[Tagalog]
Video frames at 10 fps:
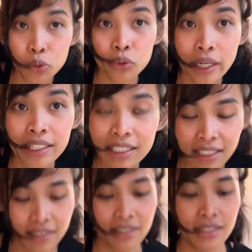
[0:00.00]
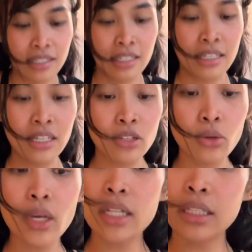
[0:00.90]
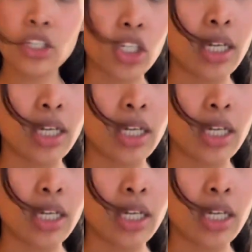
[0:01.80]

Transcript: natin. So, healthy siya